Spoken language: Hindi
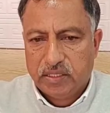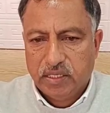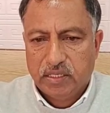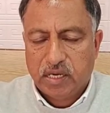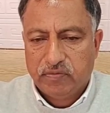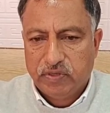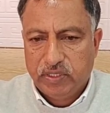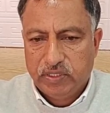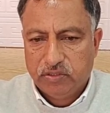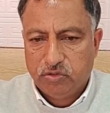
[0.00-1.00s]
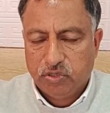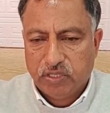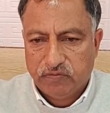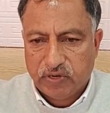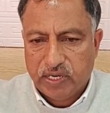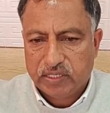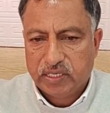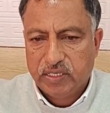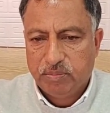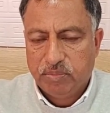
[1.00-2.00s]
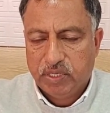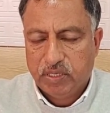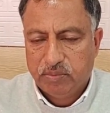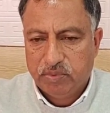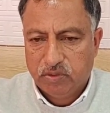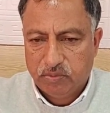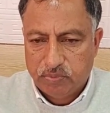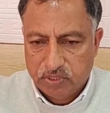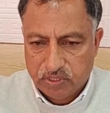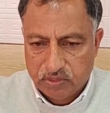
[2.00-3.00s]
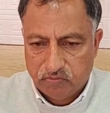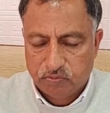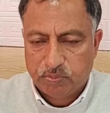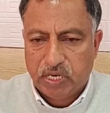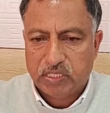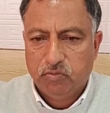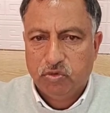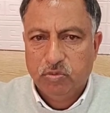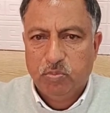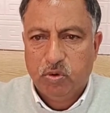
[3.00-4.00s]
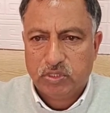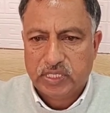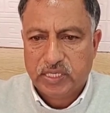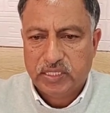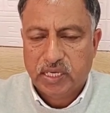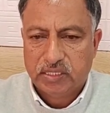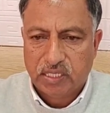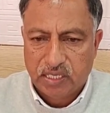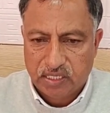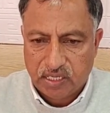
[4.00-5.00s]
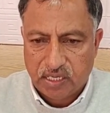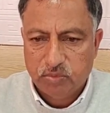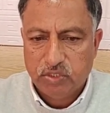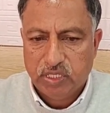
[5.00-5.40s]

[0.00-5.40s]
कि काफ़ी जो इंफ्रा है कहीं पुराने वुडन पोल्स हैं या तारें ख़राब